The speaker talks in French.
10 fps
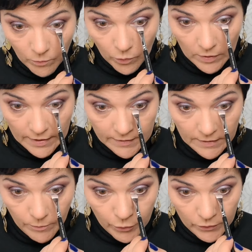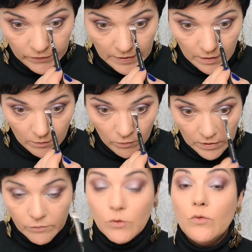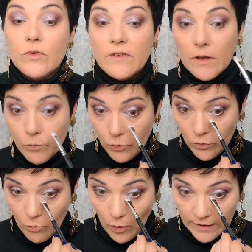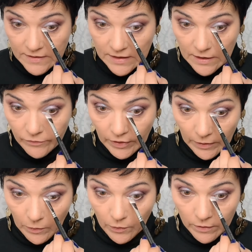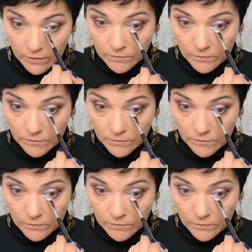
pour la déposer au niveau du début de mon ras inférieur.